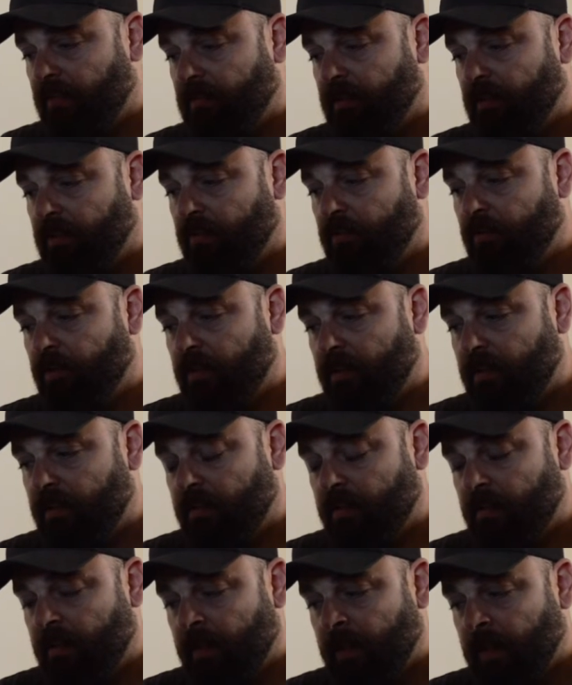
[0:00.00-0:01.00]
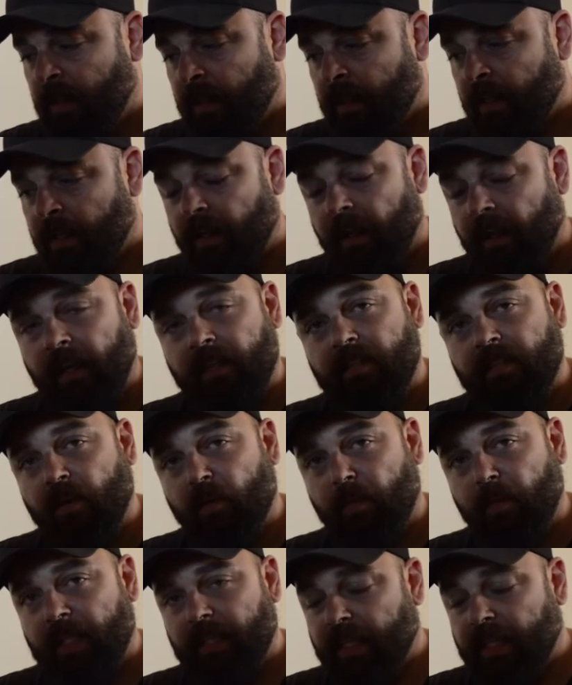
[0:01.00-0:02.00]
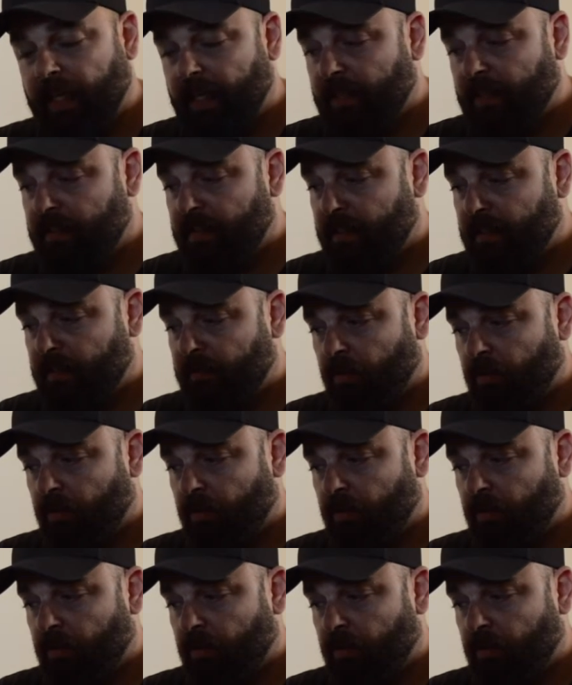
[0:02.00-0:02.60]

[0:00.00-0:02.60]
essas coisas. Essa é uma delas, né?